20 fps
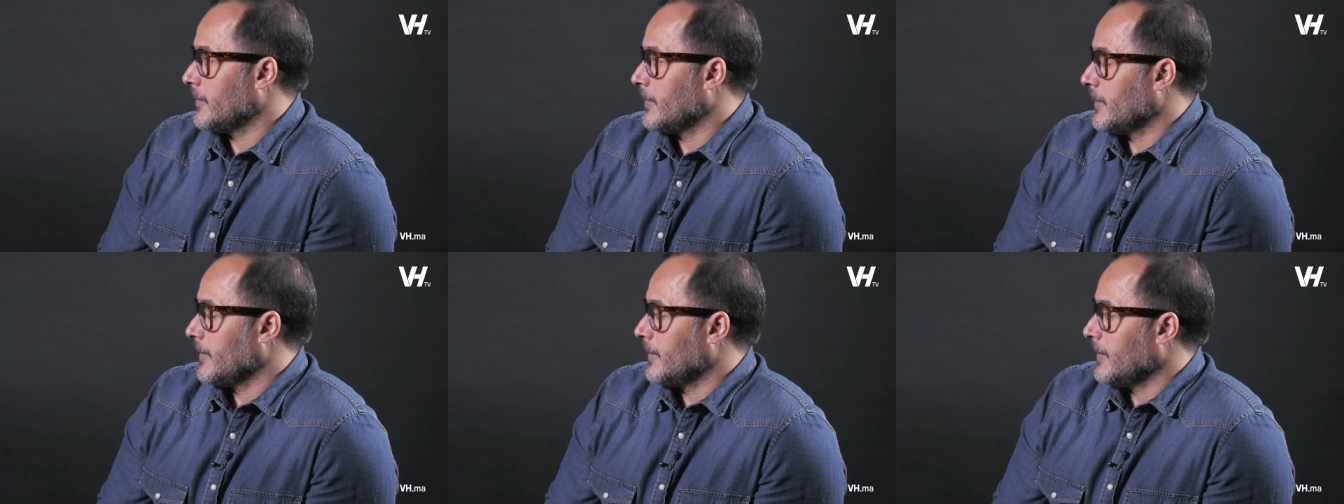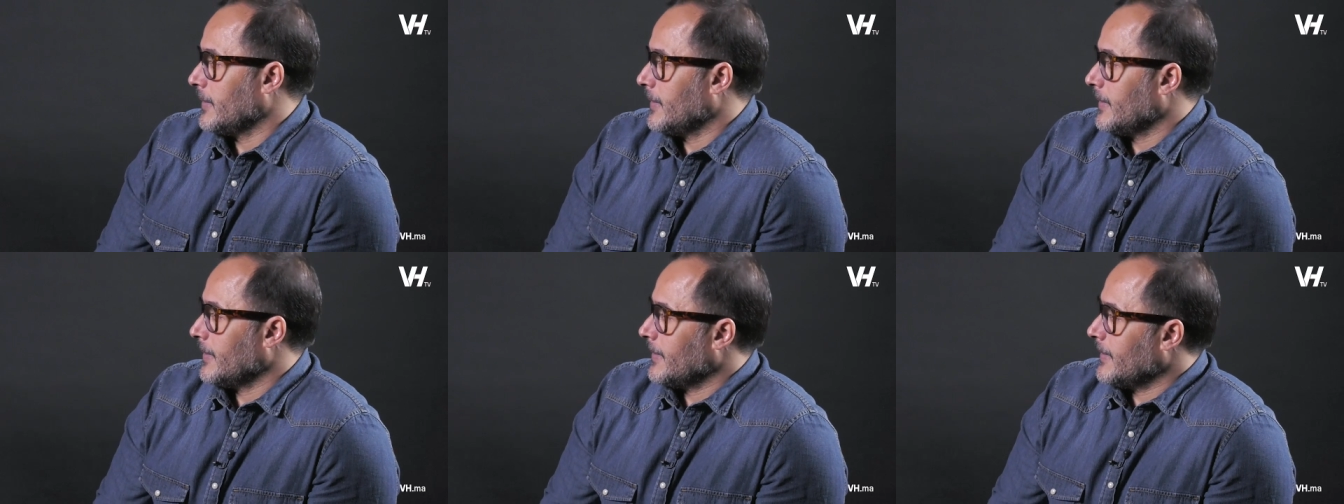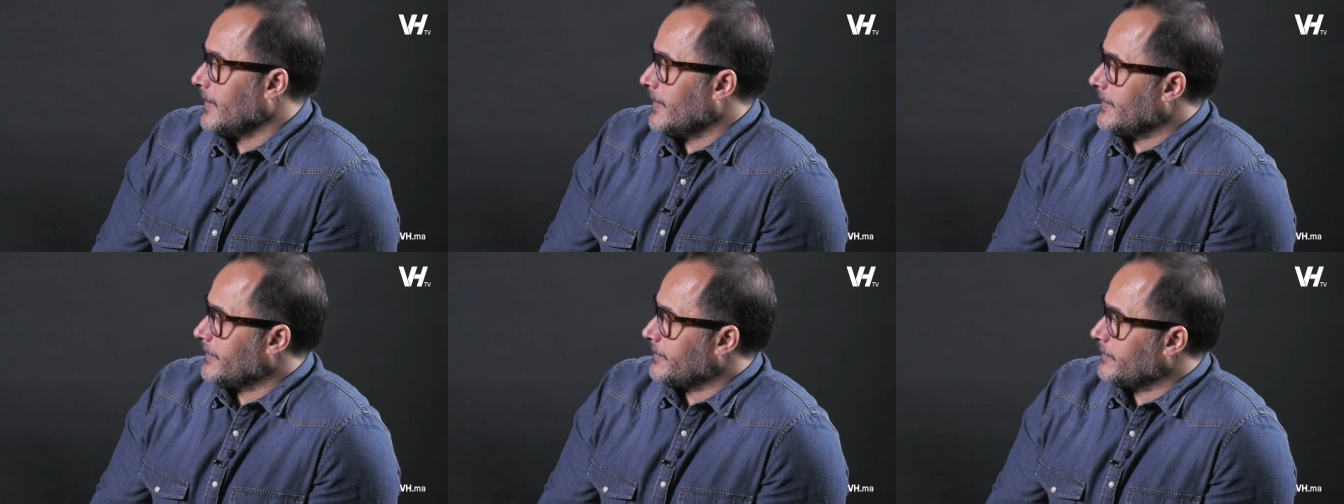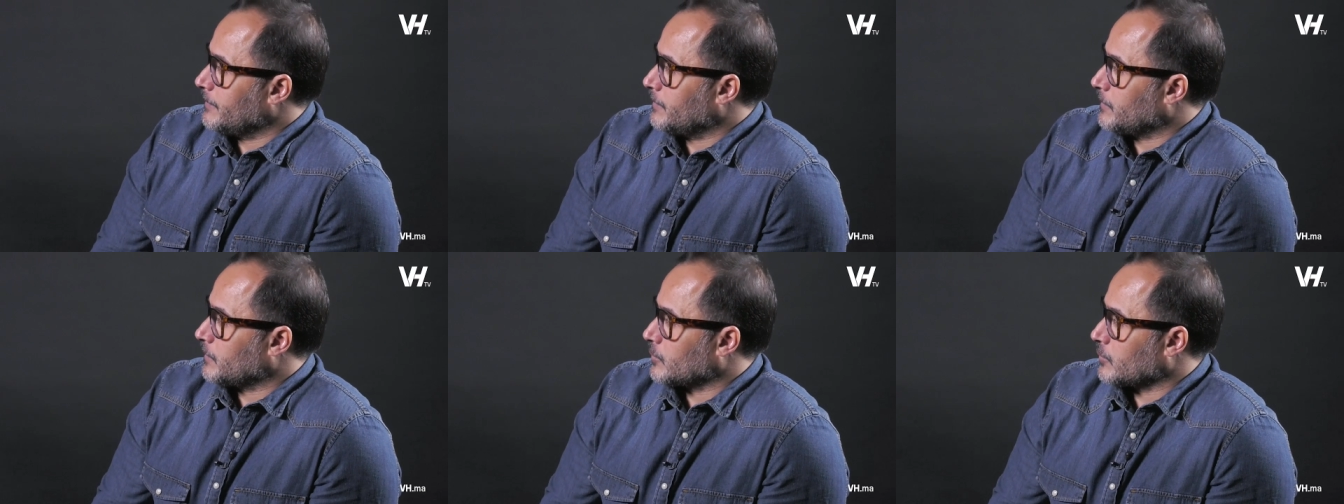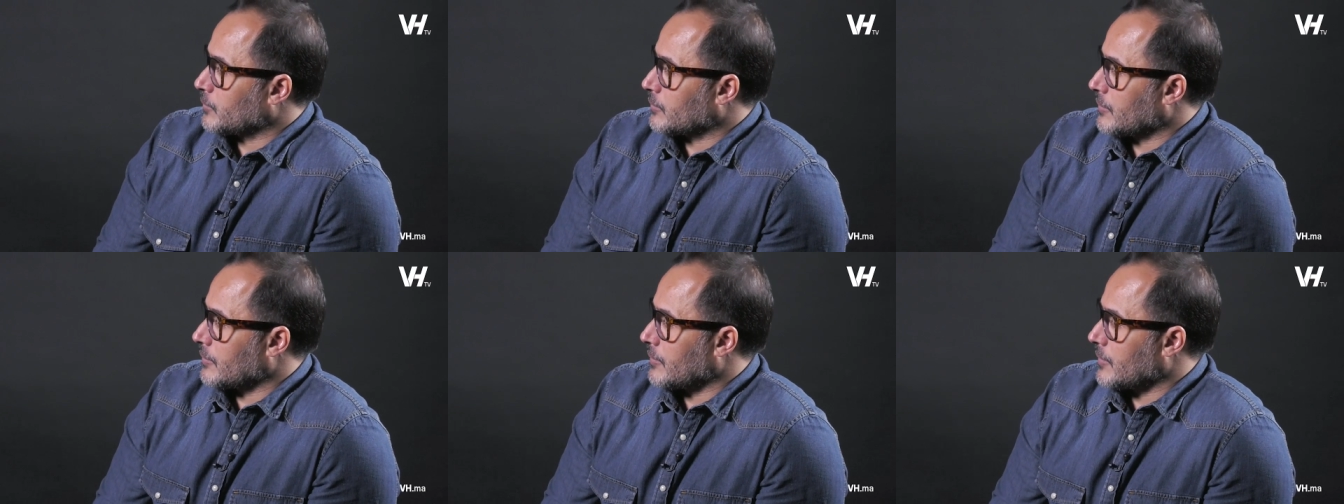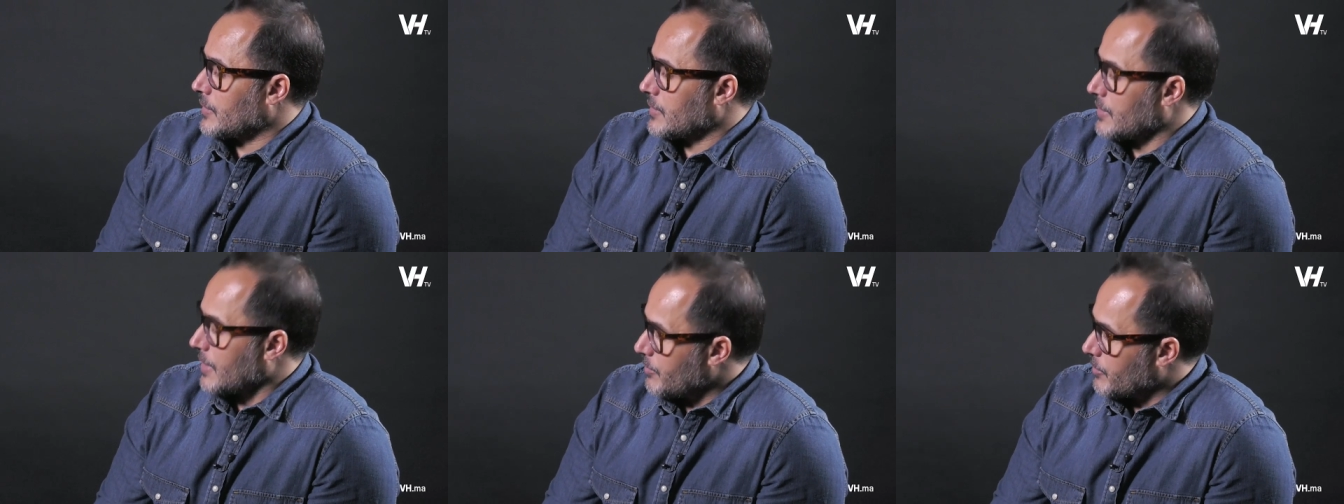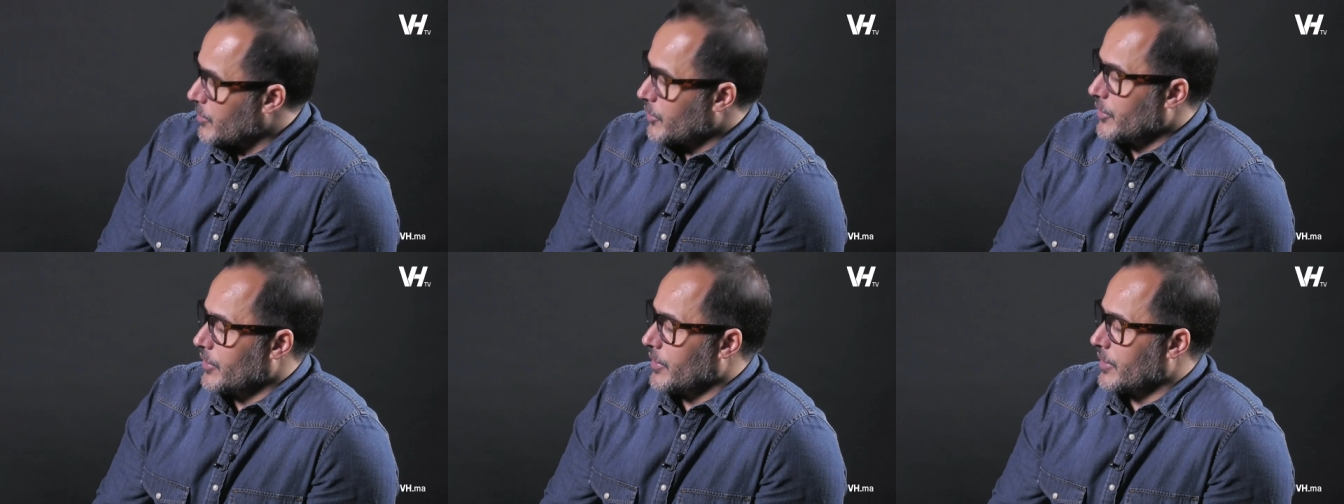ben, D'abord, merci de me recevoir. C'est un
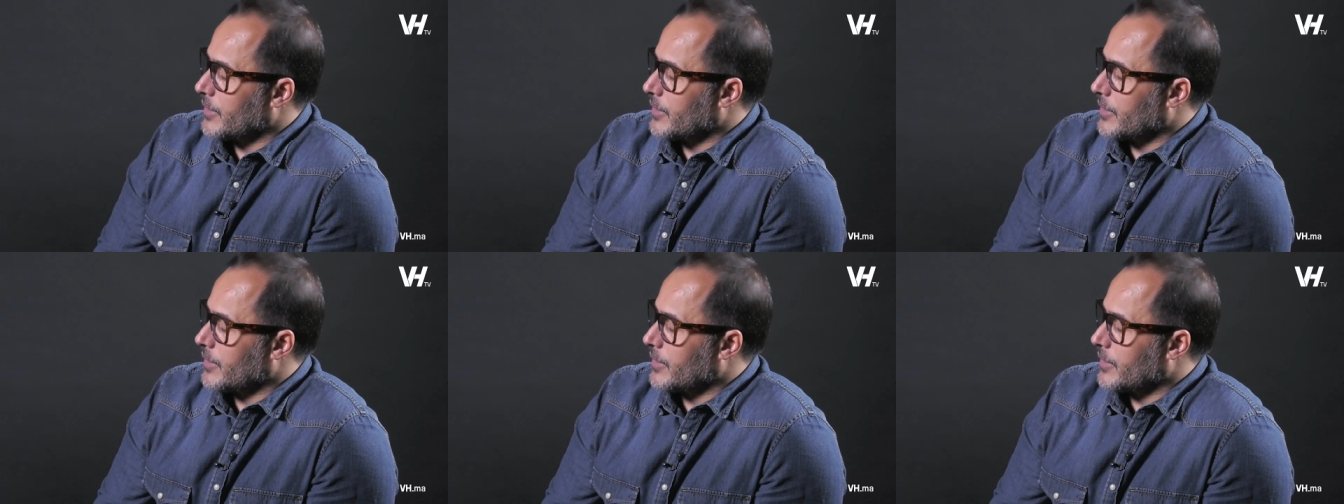bonheur.